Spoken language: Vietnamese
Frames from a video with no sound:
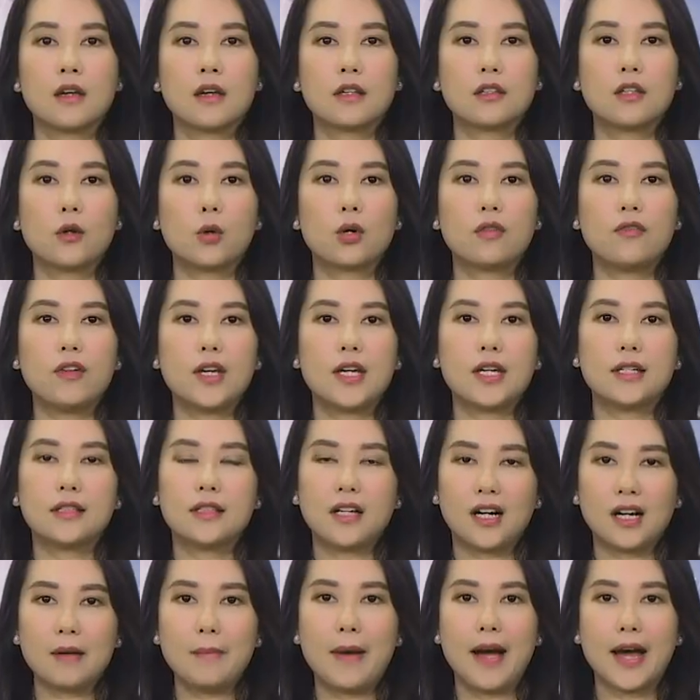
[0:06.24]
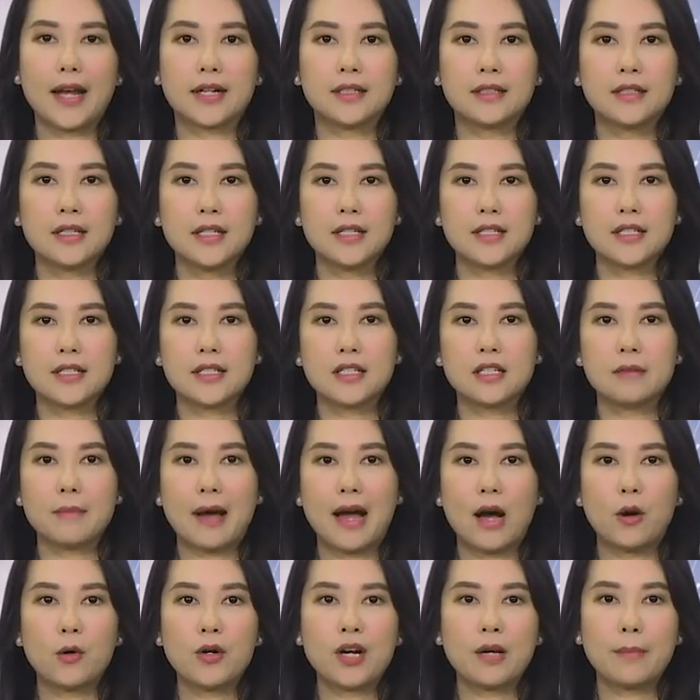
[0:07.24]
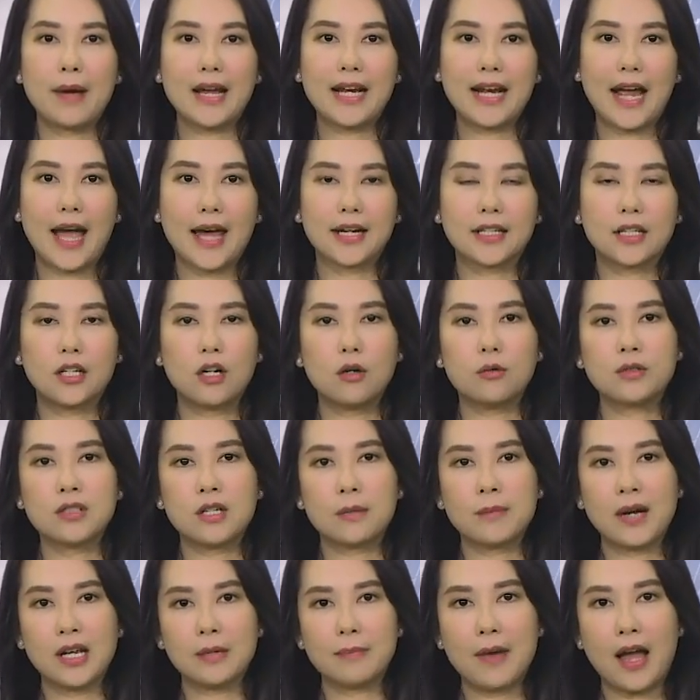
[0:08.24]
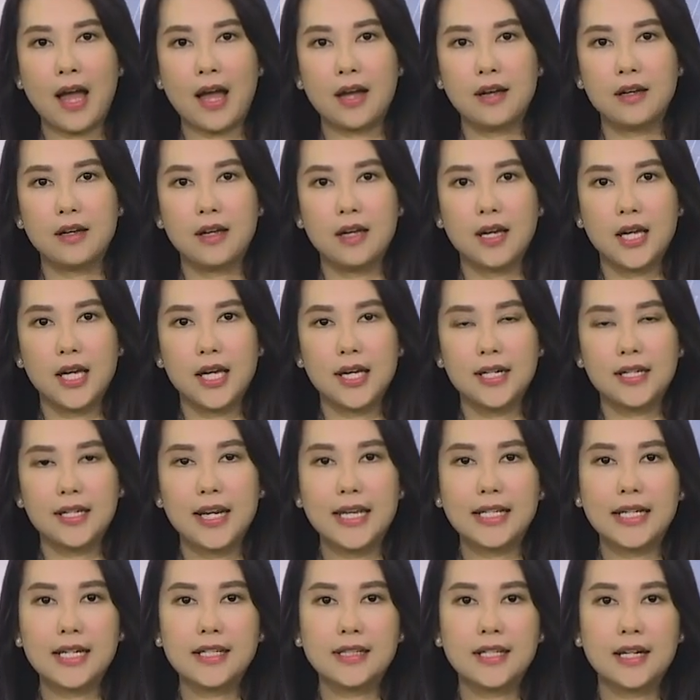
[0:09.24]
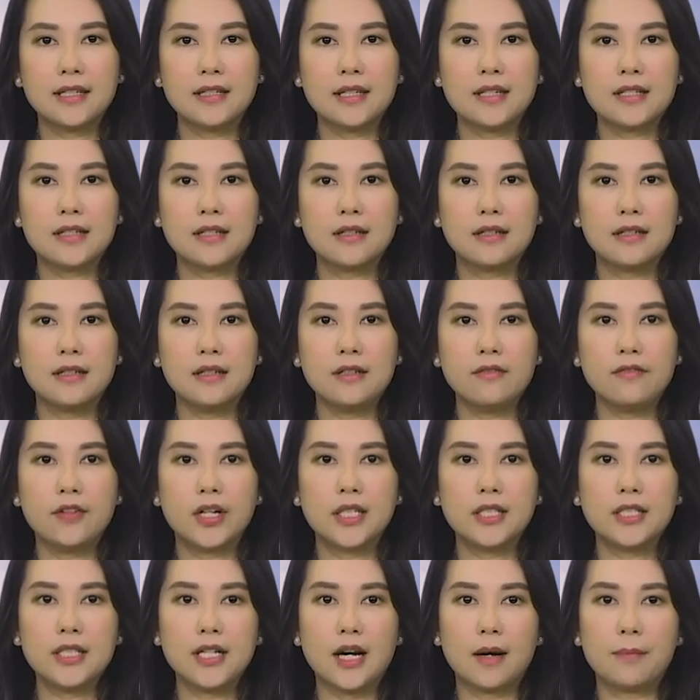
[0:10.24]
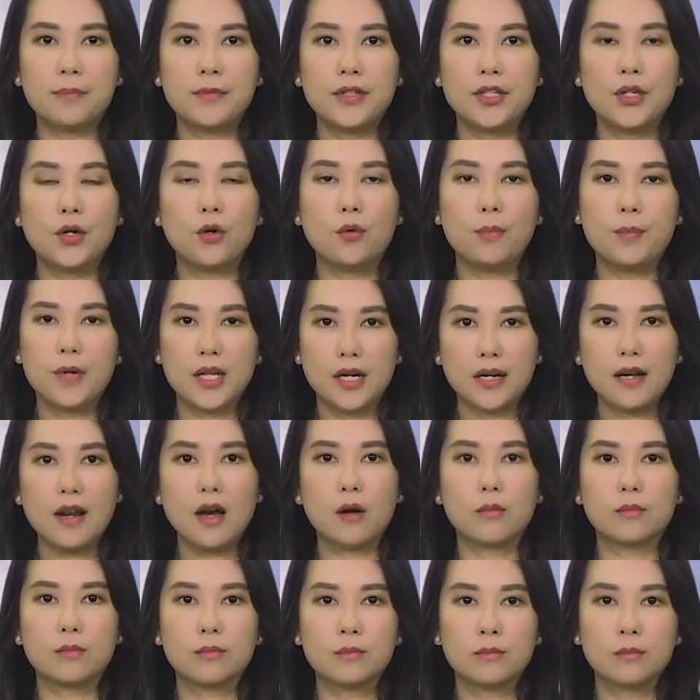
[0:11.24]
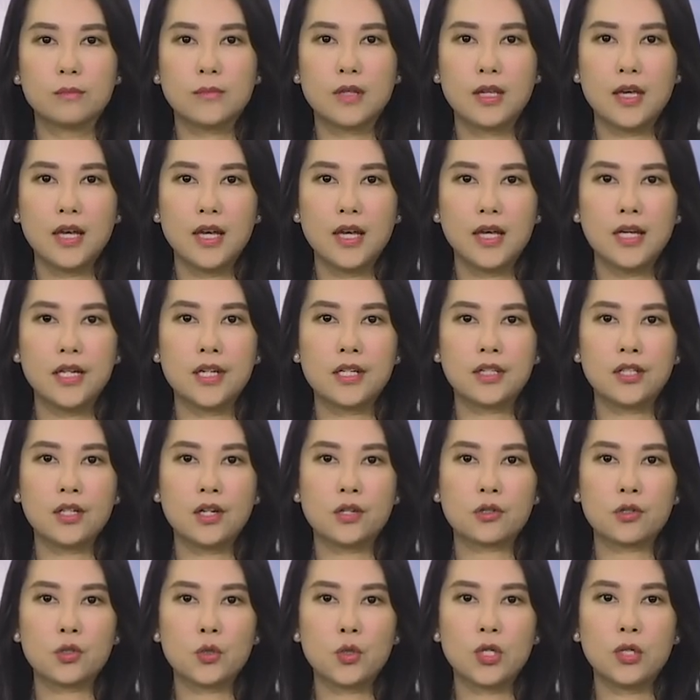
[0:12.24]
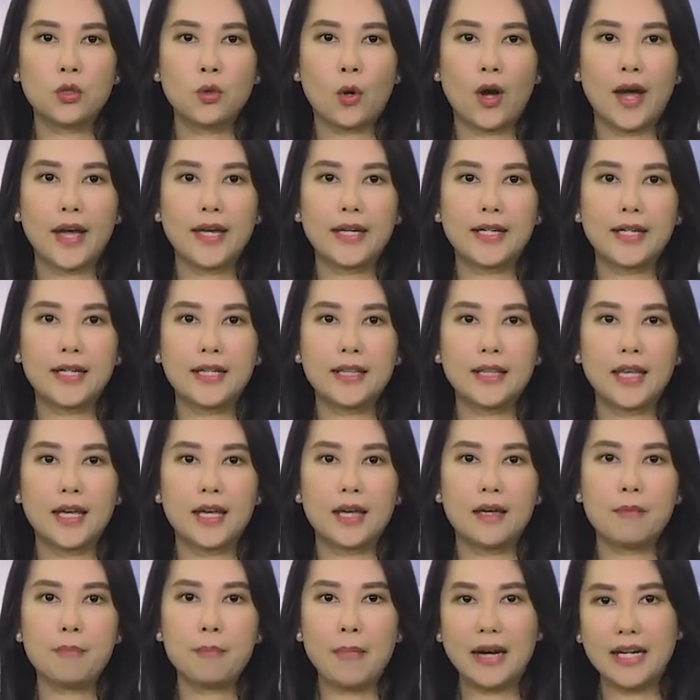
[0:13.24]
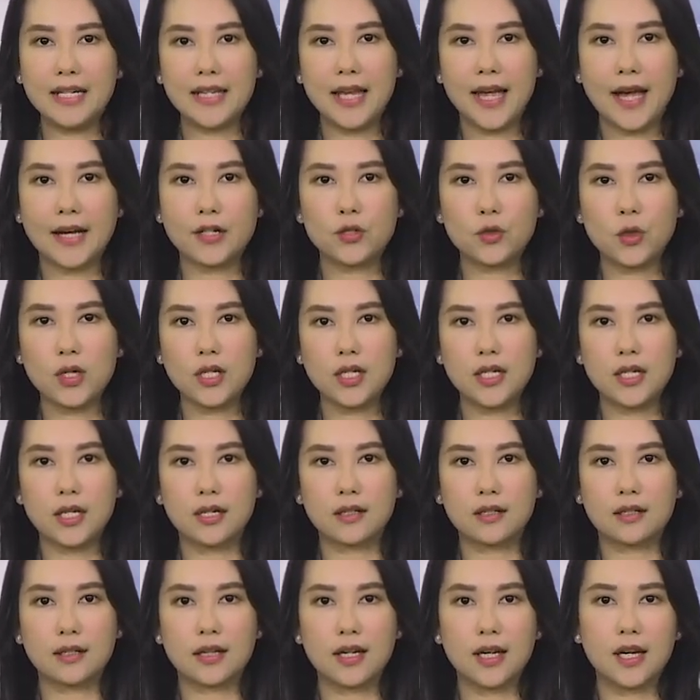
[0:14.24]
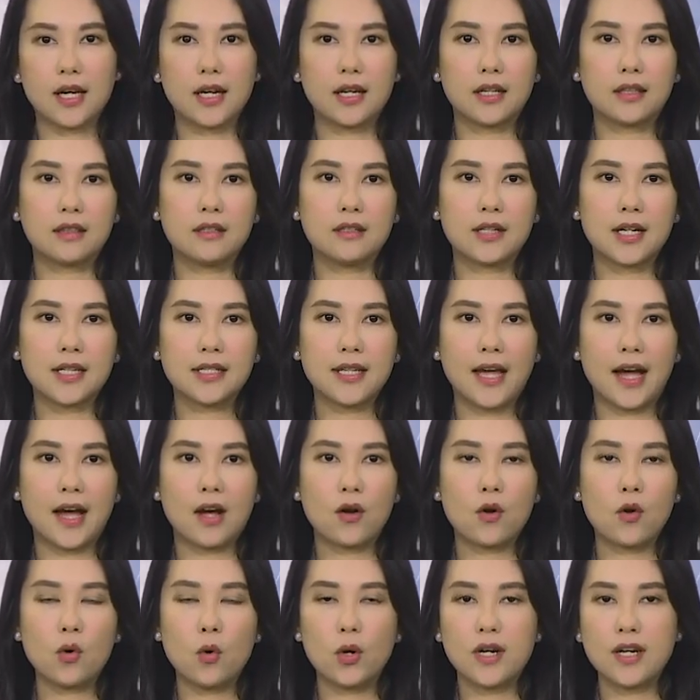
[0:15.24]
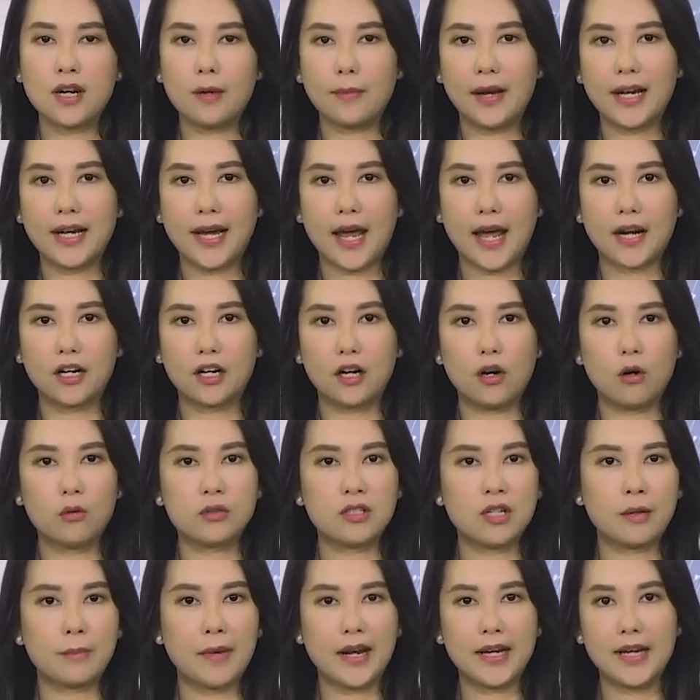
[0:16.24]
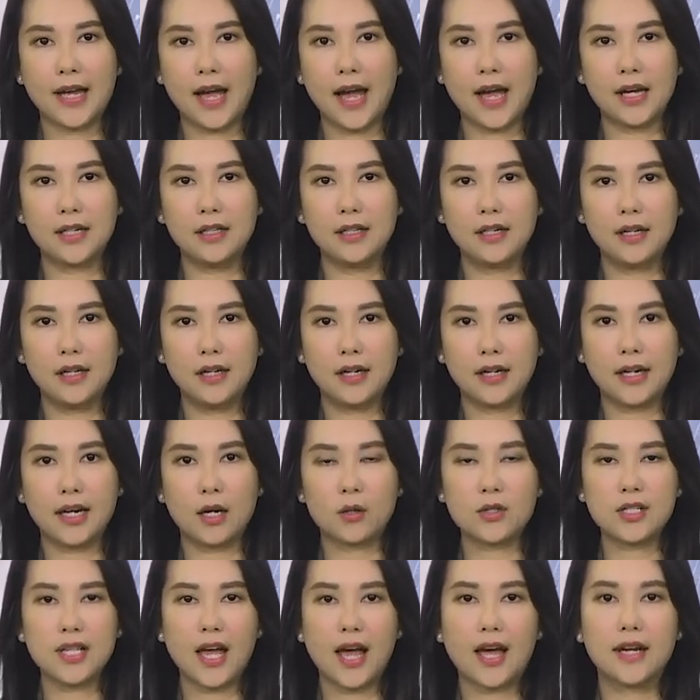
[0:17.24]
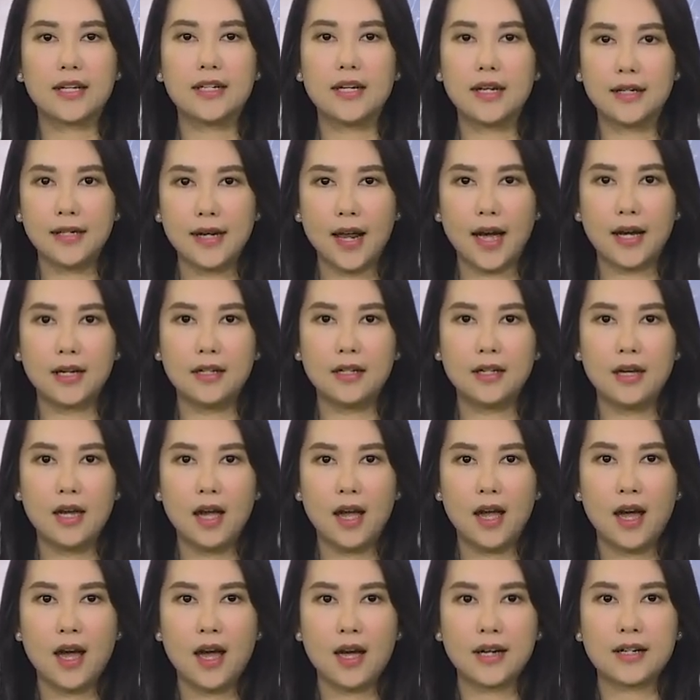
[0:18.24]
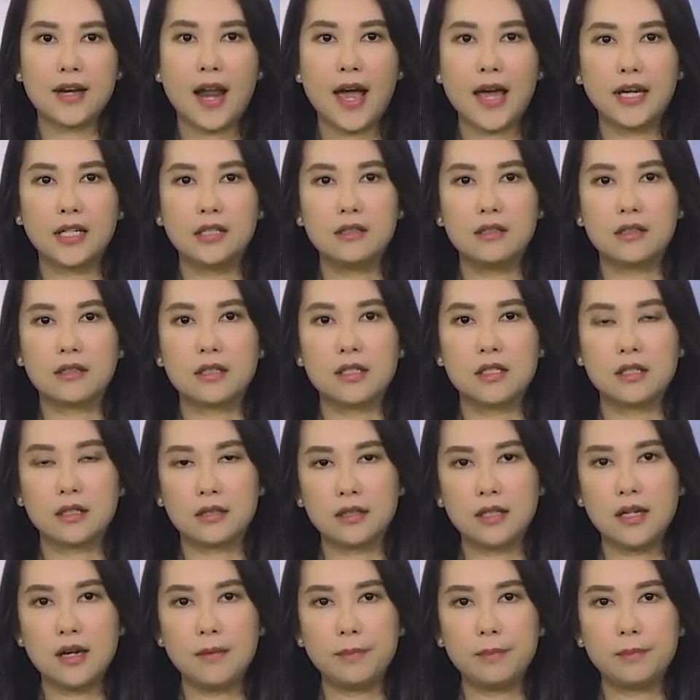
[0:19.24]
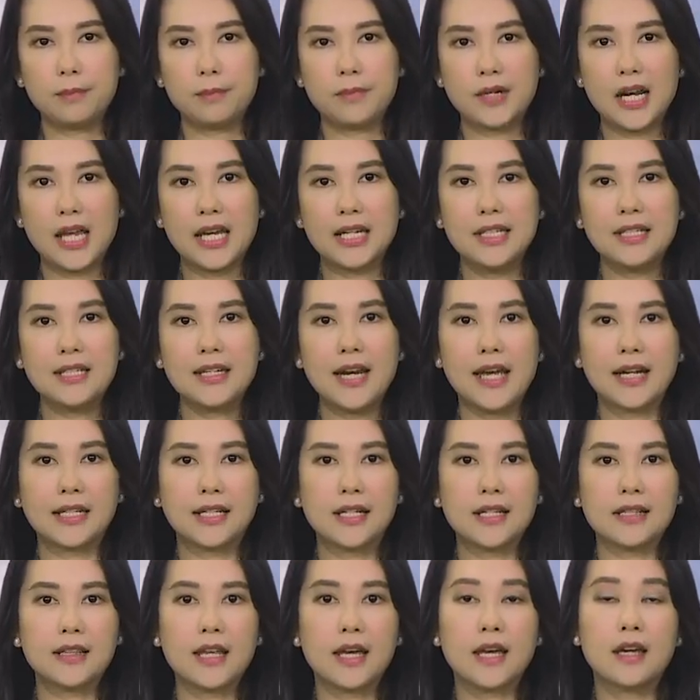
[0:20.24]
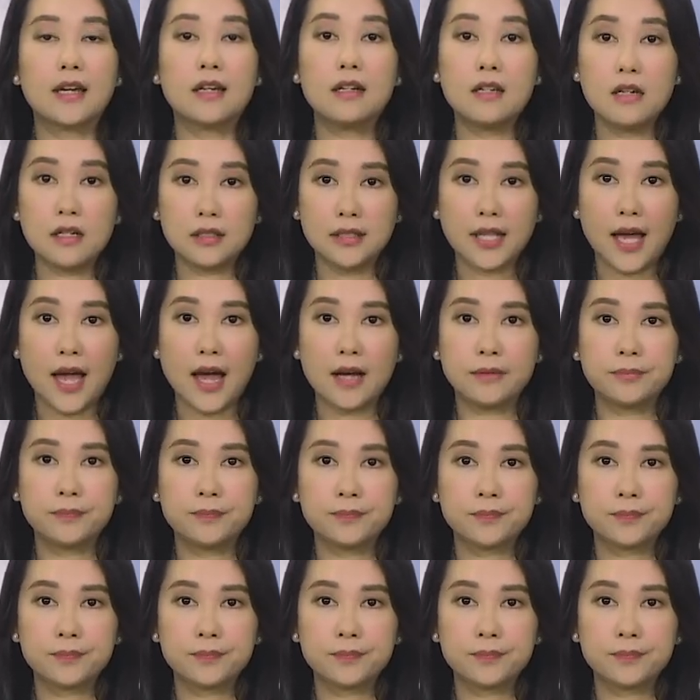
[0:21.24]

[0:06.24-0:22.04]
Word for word: Thưa quý vị, thưa các bạn, dự báo năm 2023, nền kinh tế thế giới vẫn gặp nhiều biến động. Hiện tượng suy thoái kinh tế manh nha xuất hiện kể từ các tháng cuối năm 2022 kéo dài đến nay đã ảnh hưởng trực tiếp đến nền kinh tế nước ta.